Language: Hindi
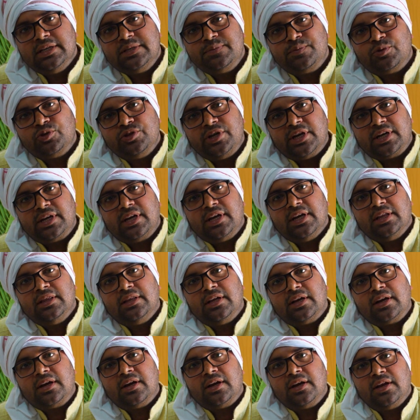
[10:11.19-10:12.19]
इस प्रोजेक्ट के
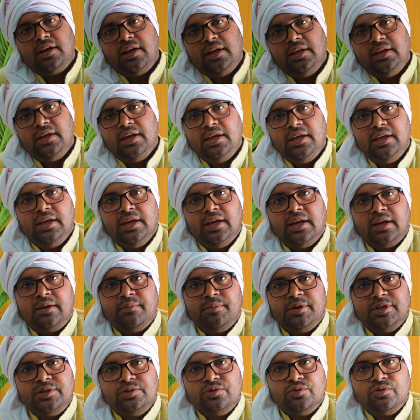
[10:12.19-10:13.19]
अंदर कठिनाई यही है
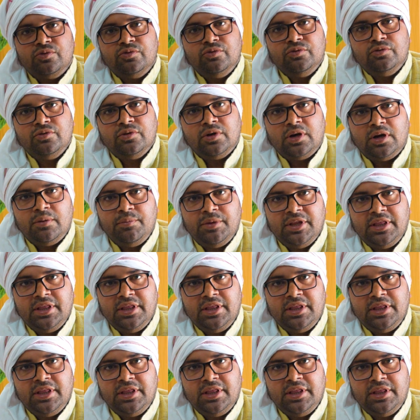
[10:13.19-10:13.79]
कि बच्चों को